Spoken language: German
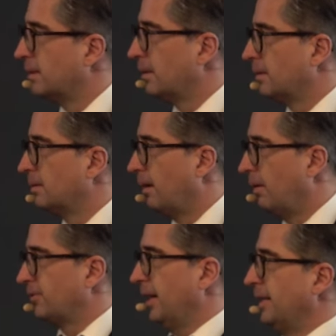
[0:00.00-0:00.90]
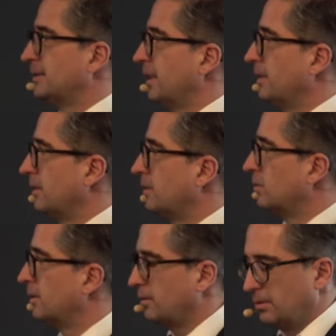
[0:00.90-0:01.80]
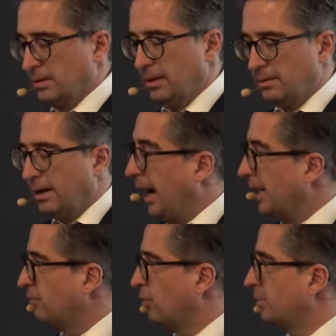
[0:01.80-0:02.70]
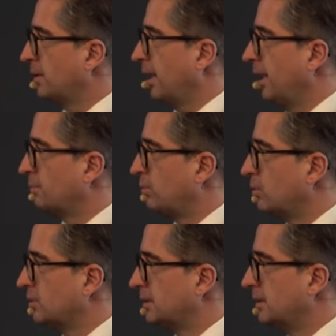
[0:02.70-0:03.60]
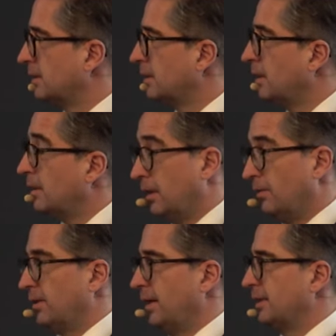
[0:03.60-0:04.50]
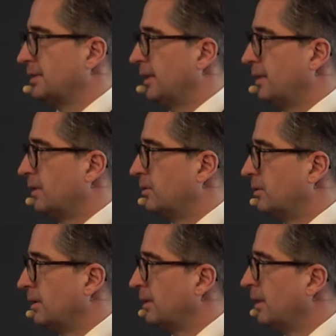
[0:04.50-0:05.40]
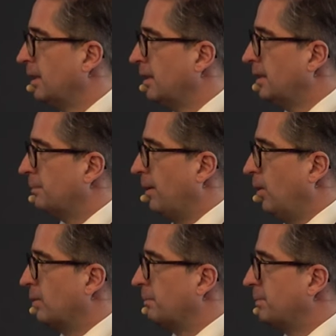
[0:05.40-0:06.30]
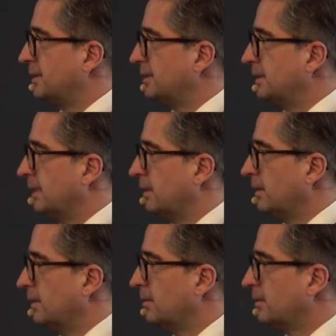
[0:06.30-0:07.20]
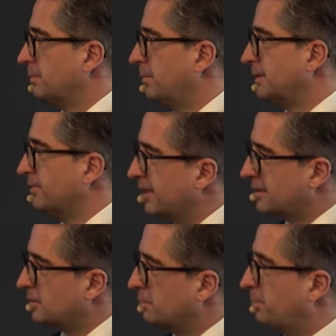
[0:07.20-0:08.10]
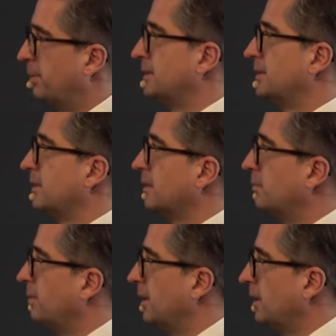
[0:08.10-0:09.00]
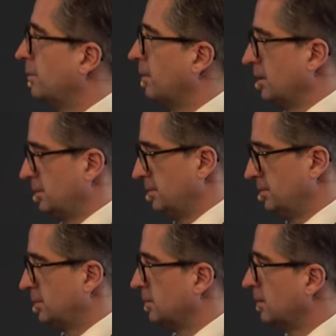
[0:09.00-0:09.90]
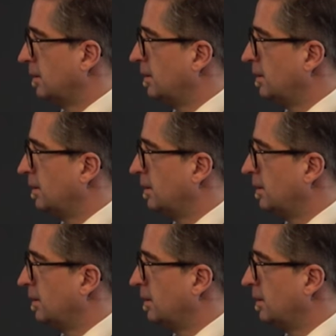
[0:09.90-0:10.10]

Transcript: äh, auf der einen Seite natürlich Einförmigkeit produziert, auf der anderen Seite natürlich Bauen ein bisschen, bis wenigstens ein bisschen billiger macht. So.